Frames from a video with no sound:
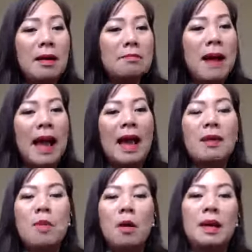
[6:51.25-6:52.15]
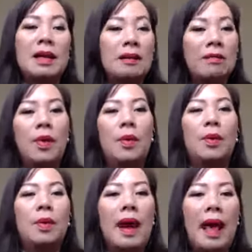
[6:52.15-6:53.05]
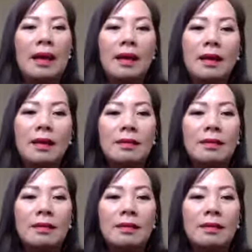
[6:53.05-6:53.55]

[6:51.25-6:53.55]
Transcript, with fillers: bán một cái dịch vụ để